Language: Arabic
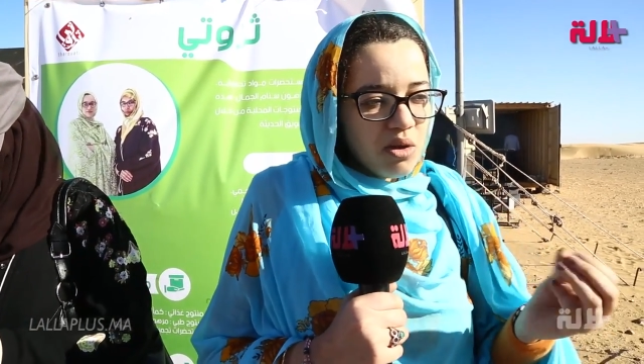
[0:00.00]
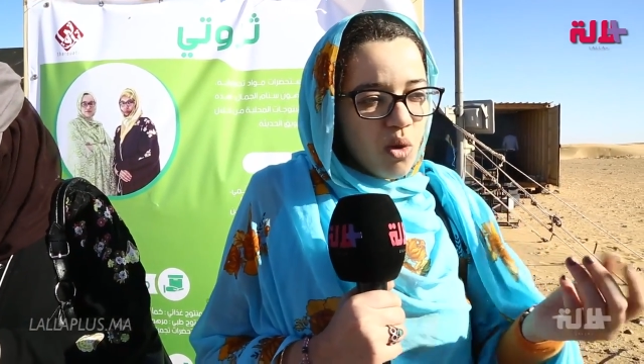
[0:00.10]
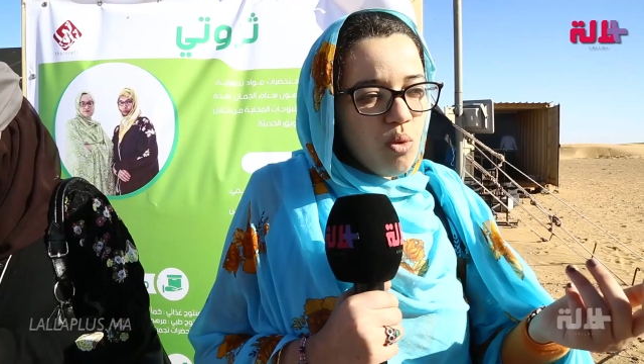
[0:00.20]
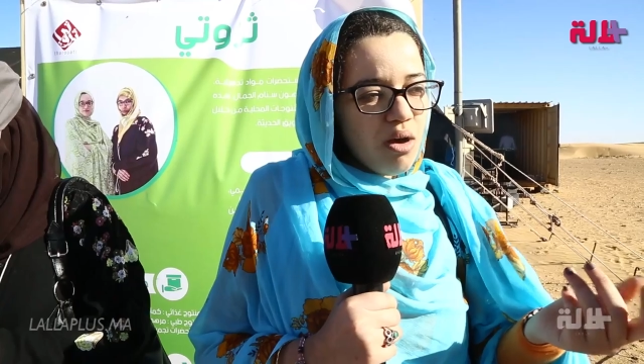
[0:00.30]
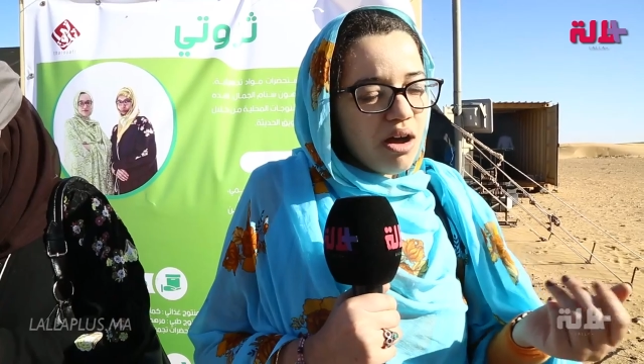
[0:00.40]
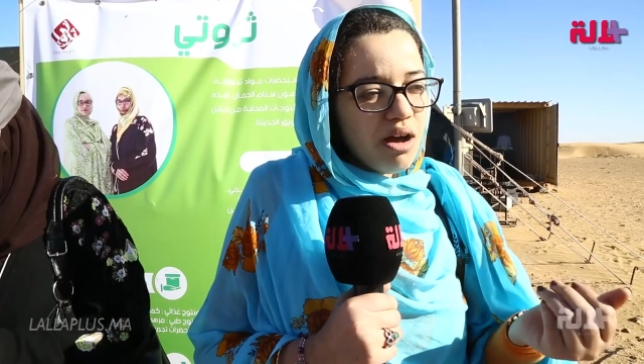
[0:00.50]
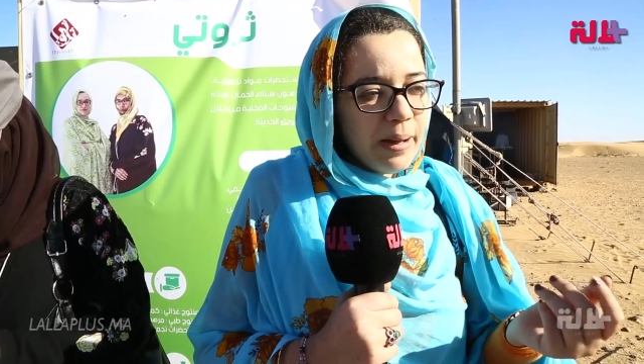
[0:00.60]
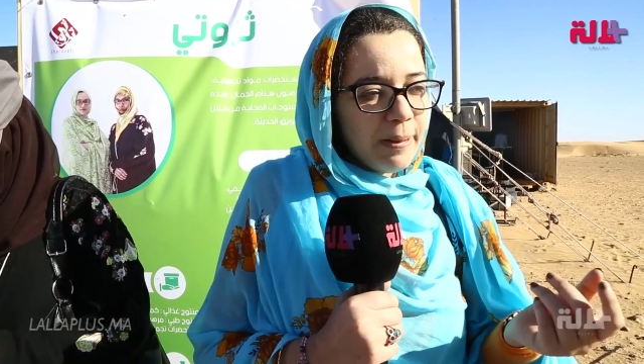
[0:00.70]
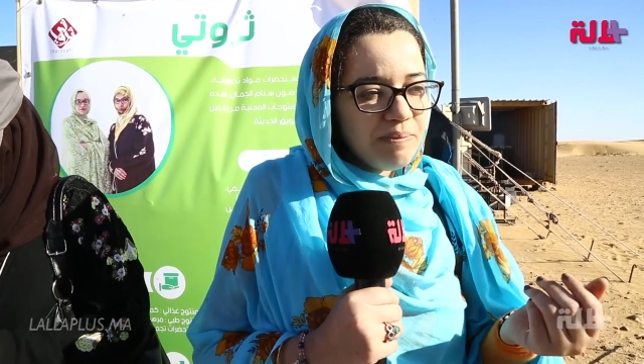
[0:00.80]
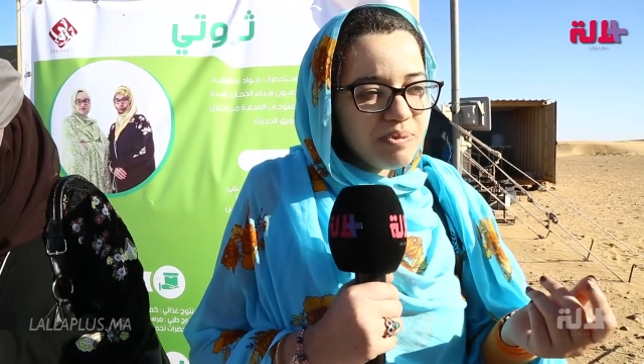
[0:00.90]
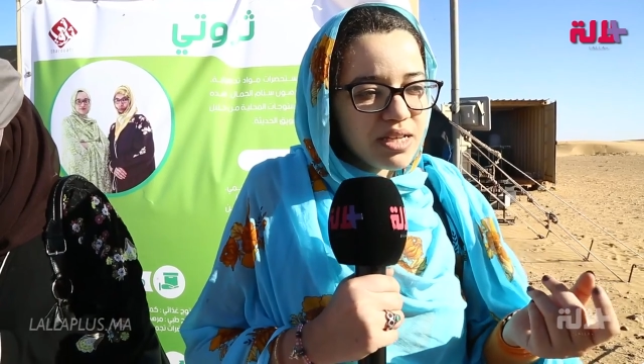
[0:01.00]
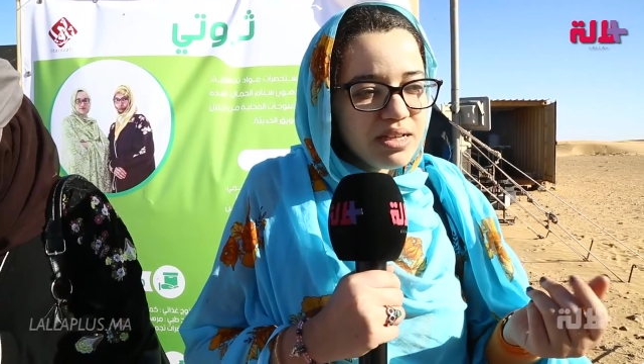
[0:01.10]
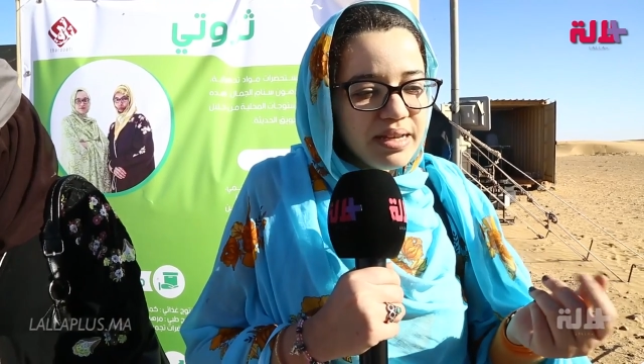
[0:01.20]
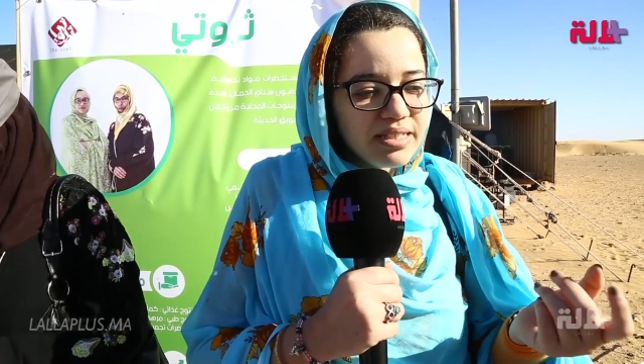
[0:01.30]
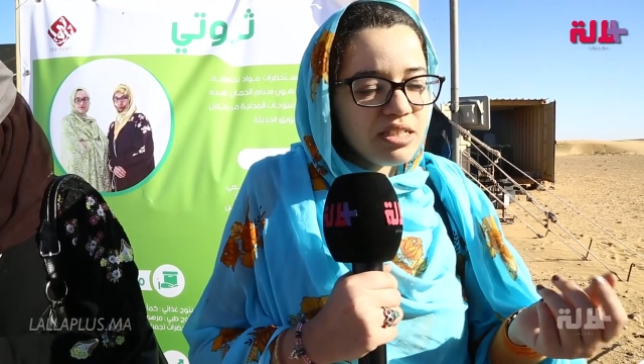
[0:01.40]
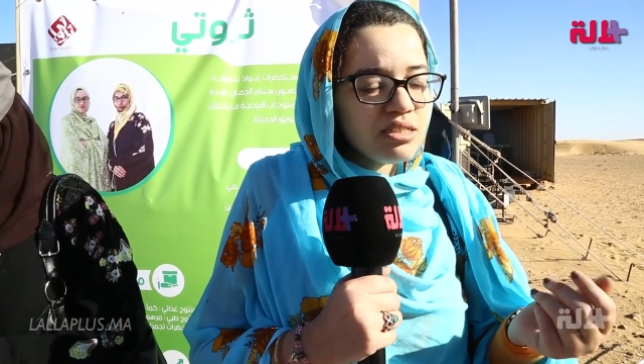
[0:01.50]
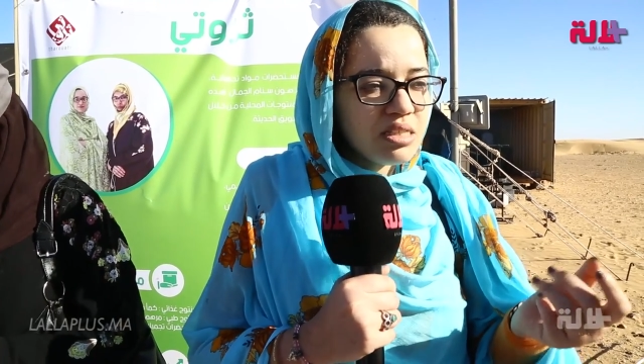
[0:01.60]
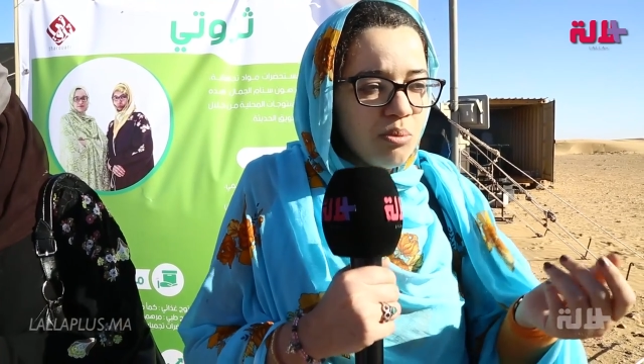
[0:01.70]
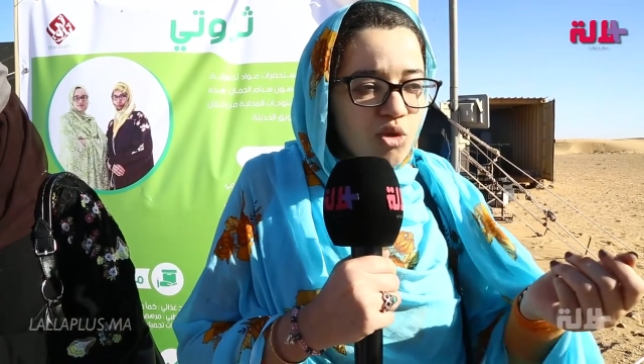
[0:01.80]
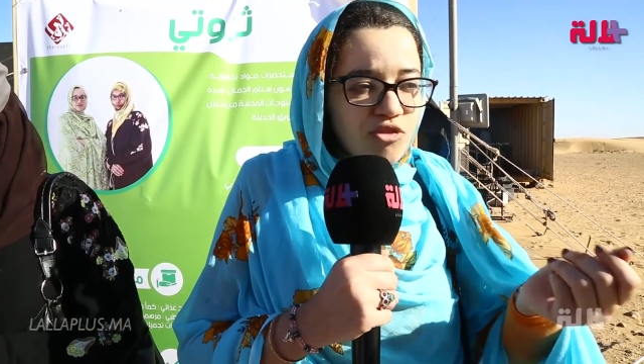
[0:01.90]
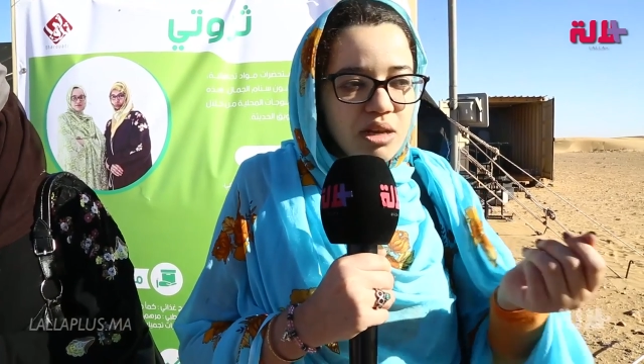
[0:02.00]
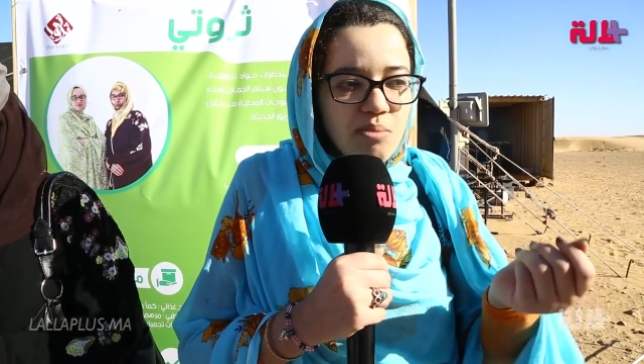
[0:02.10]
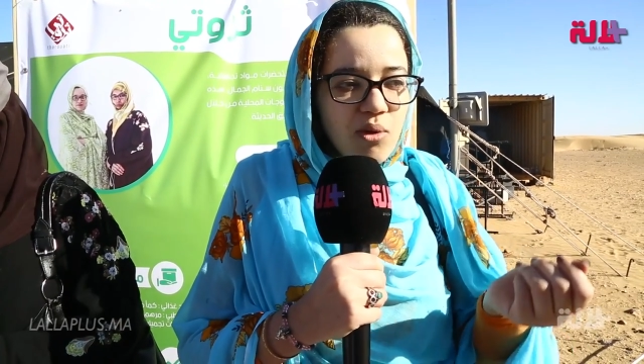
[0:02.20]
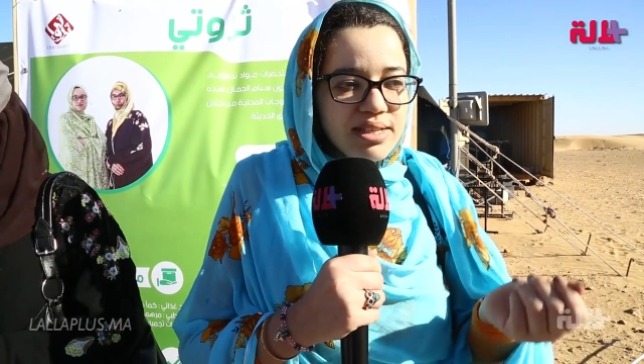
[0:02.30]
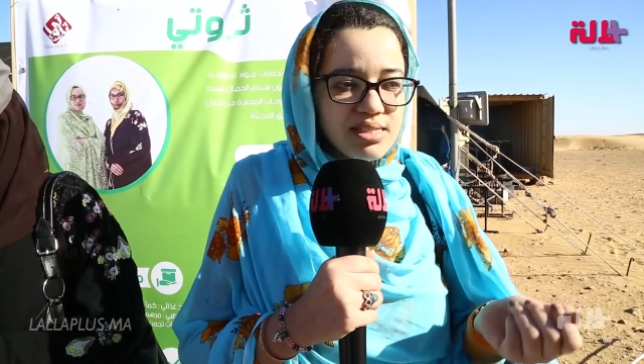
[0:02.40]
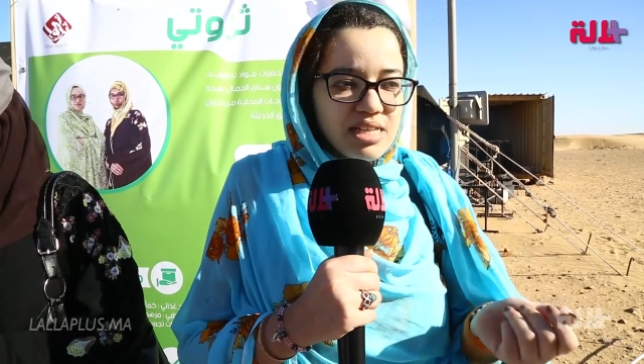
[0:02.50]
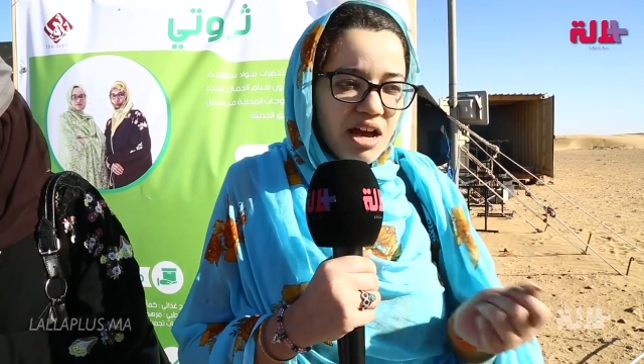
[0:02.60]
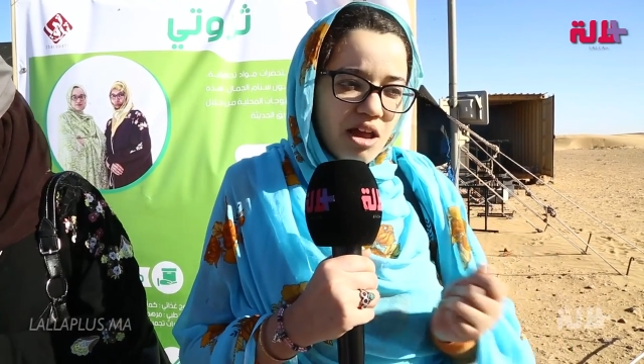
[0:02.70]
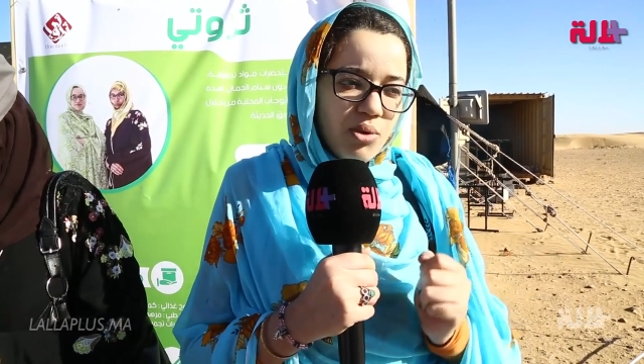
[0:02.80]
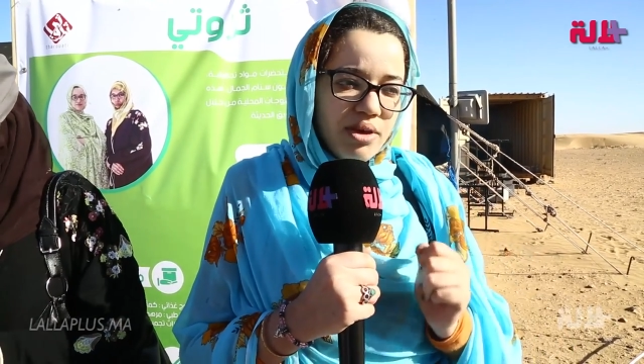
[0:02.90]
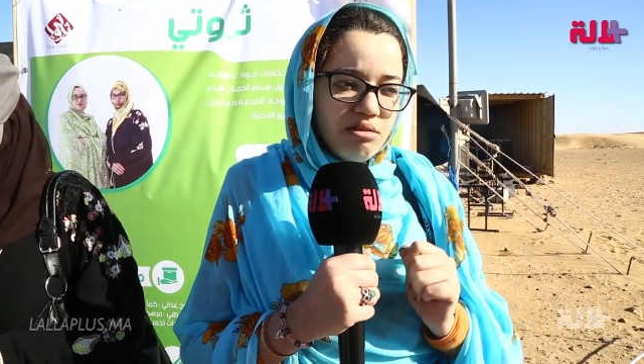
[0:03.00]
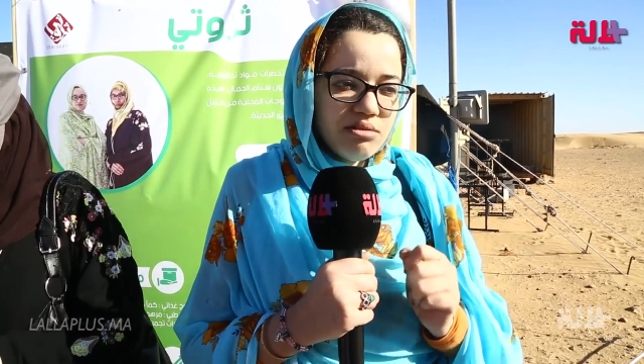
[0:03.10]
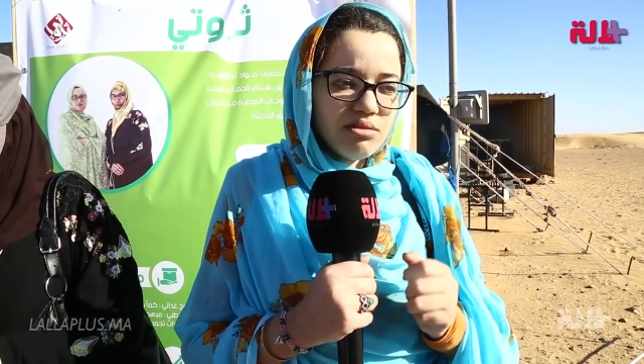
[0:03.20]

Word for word: هو آه، تنستعمل فيه المواد الصحراويه